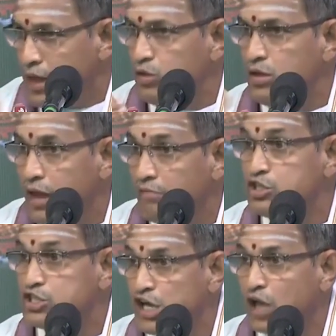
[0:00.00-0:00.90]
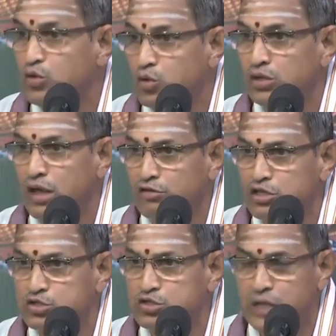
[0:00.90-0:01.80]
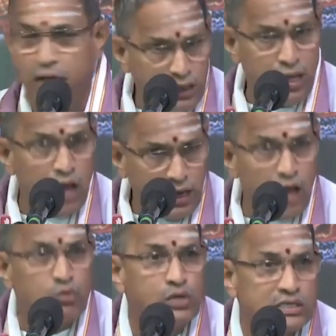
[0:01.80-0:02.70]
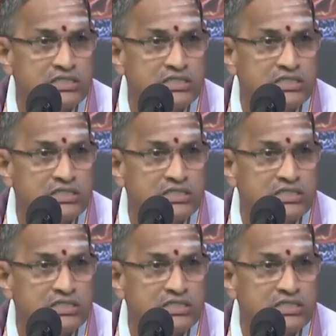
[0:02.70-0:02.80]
నేను ఏమిచ్చి ఆదుకుందామని చూస్తా నాకు